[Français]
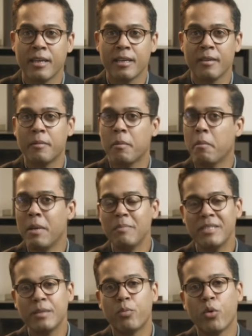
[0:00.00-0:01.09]
et
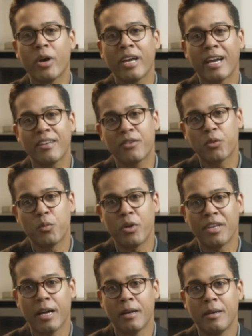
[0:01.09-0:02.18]
même si pleurer reste son
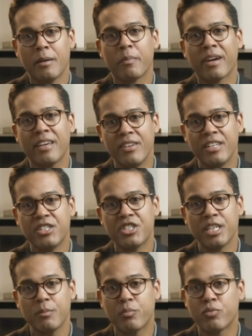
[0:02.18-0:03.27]
moyen
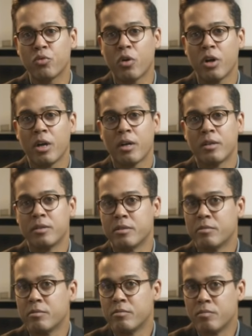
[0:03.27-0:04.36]
privilégié pour euh,
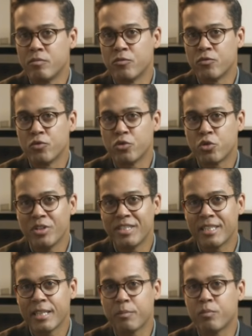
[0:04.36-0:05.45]
vous
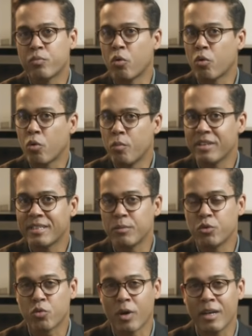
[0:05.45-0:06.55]
solliciter pour combler ses
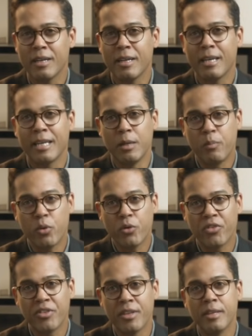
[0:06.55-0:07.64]
besoins, il peut
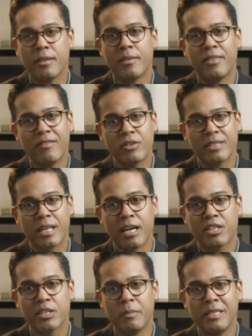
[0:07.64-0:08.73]
aussi
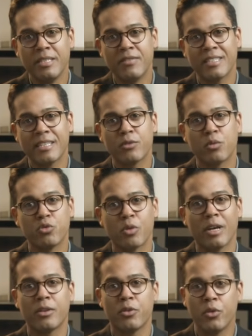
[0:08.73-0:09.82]
davantage manifester son
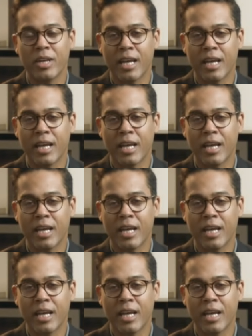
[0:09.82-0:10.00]
besoin de